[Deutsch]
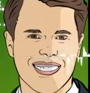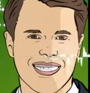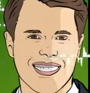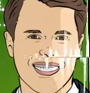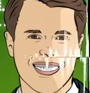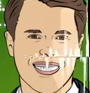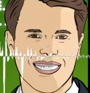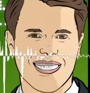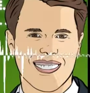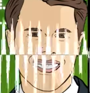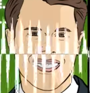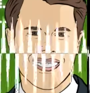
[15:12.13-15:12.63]
Und
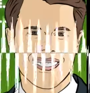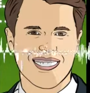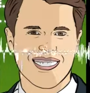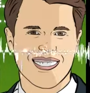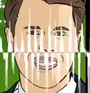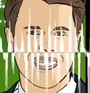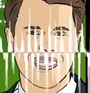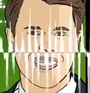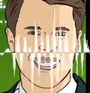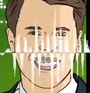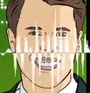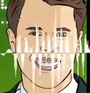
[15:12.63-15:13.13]
dafür
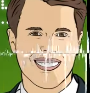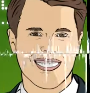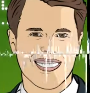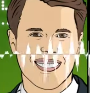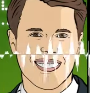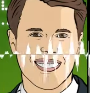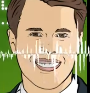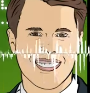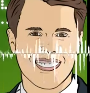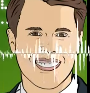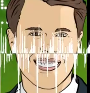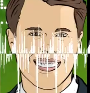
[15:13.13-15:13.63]
stellt der
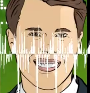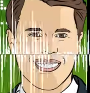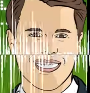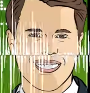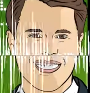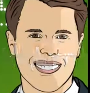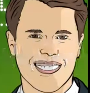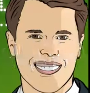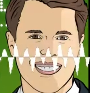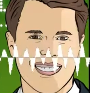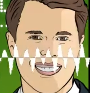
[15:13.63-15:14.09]
Kapitalmarkt,